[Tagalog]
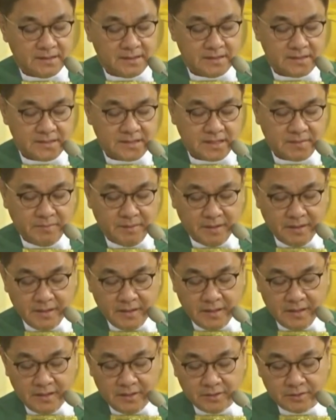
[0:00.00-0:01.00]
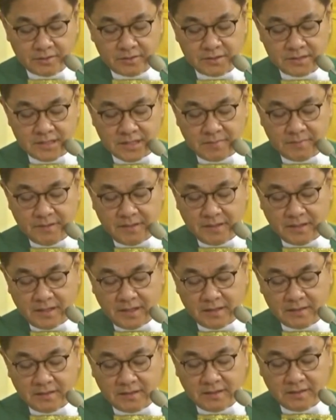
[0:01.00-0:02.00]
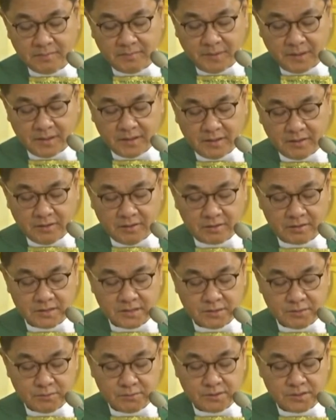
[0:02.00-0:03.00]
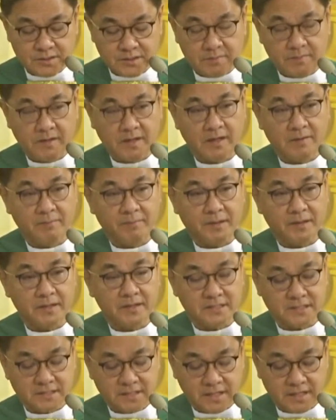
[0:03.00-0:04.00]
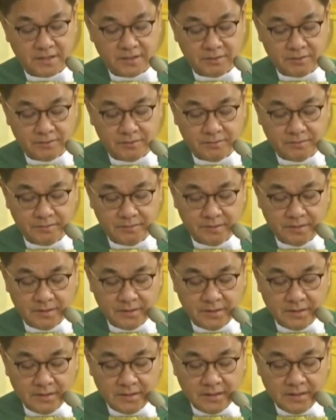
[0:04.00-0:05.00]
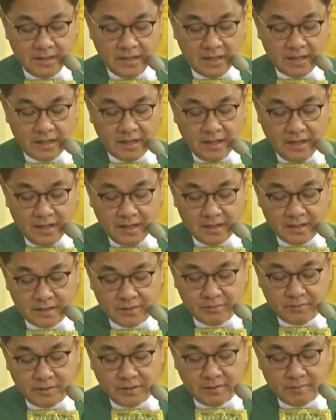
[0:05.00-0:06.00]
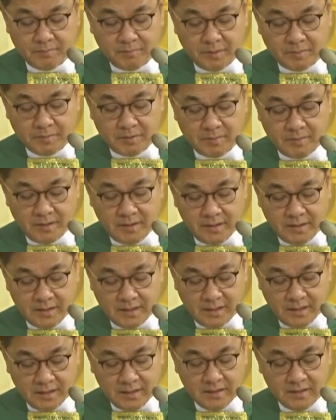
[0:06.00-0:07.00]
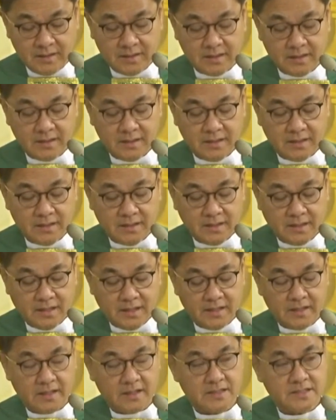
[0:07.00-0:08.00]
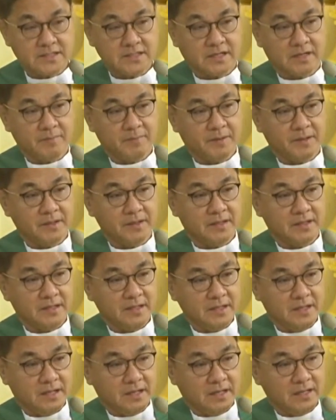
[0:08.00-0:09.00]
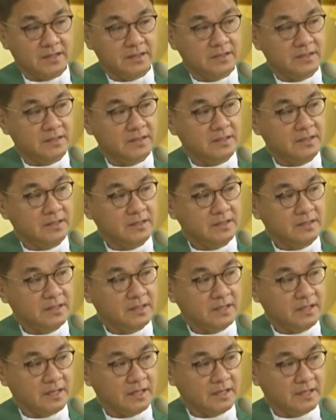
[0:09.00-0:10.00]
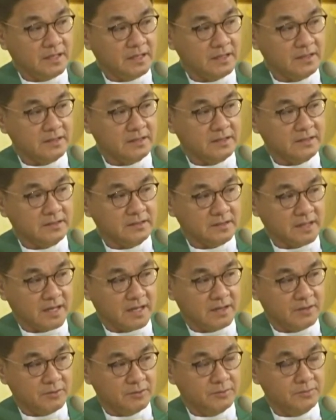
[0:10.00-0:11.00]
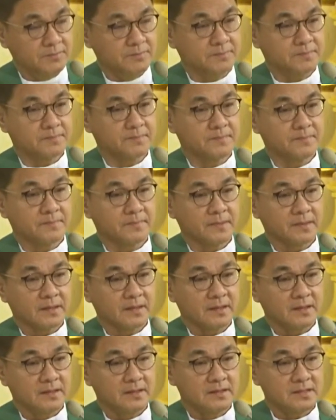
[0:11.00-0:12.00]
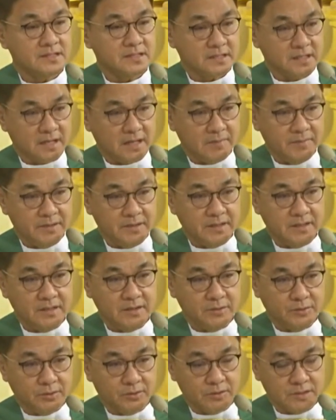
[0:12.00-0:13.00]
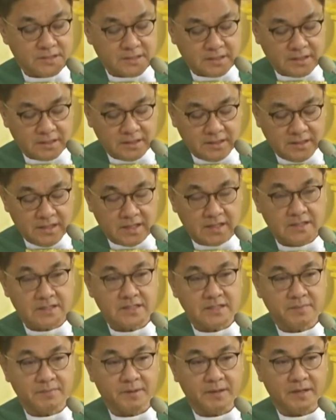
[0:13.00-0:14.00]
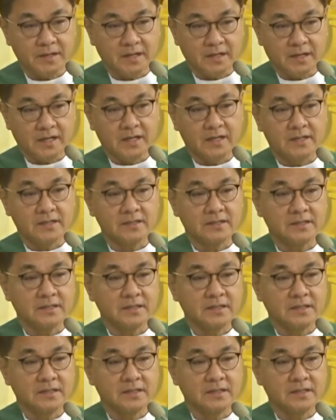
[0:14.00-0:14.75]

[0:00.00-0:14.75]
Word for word: Sa Ebanghelyo, sabi ng ating Panginoong Sus sa mga pariseyo, ang araw ng pamamahinga ay nasa kapangyarihan ng anak ng tao. Sinabi niya ito sa kanila sapagkat